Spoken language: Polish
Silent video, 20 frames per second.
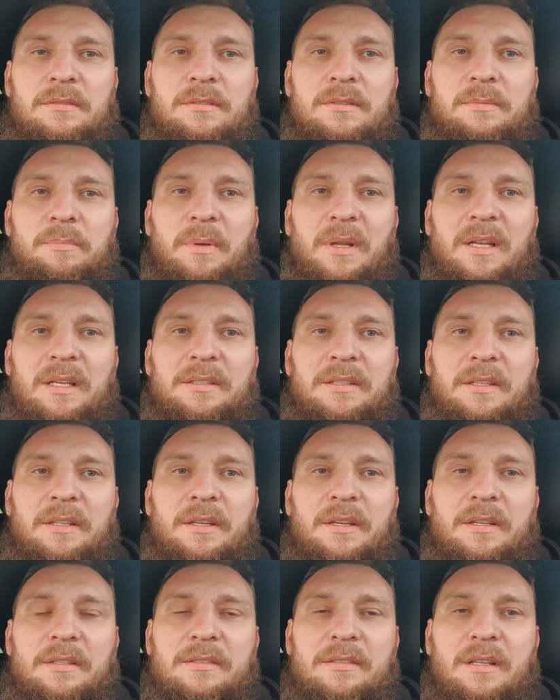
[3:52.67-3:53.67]
spalenie
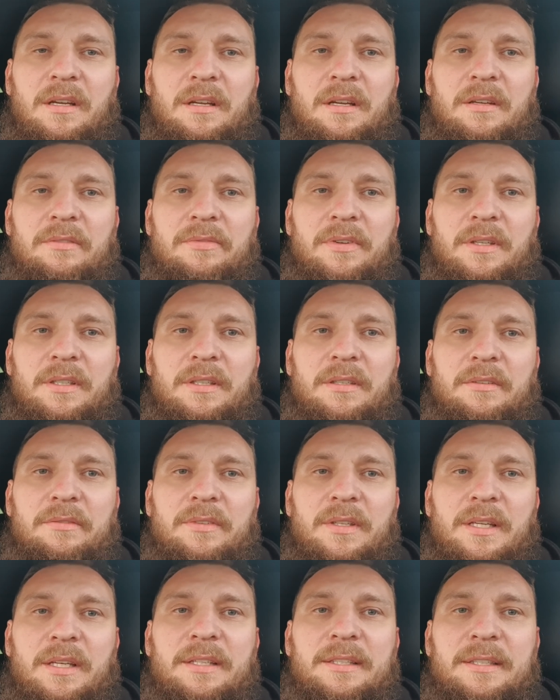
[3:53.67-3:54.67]
nie jest tak
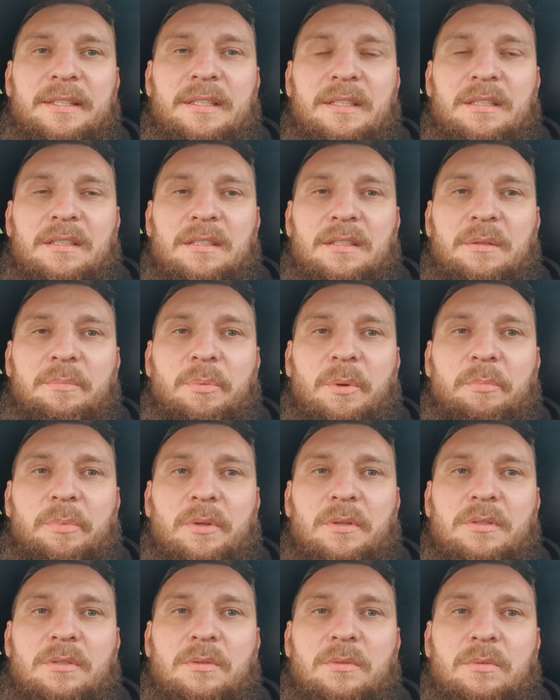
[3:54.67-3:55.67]
efektywne i po
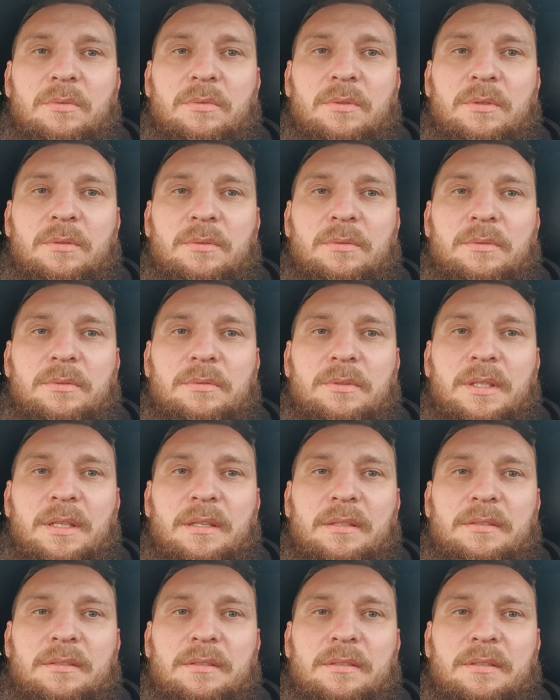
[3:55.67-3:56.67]
prostu
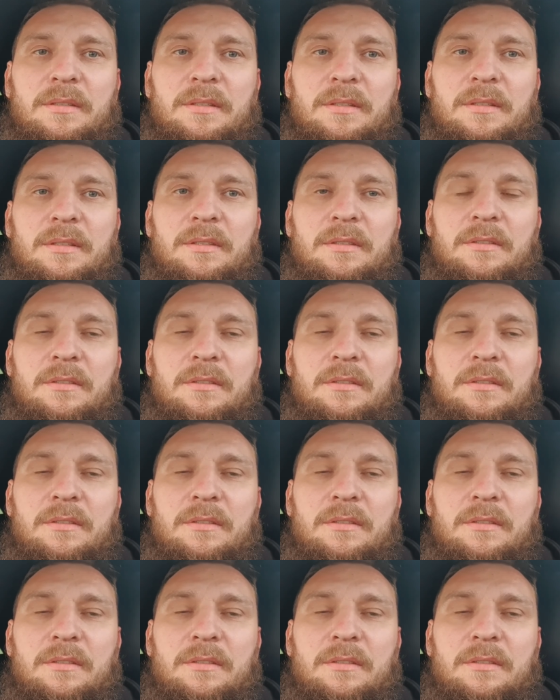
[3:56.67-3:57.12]
jest e,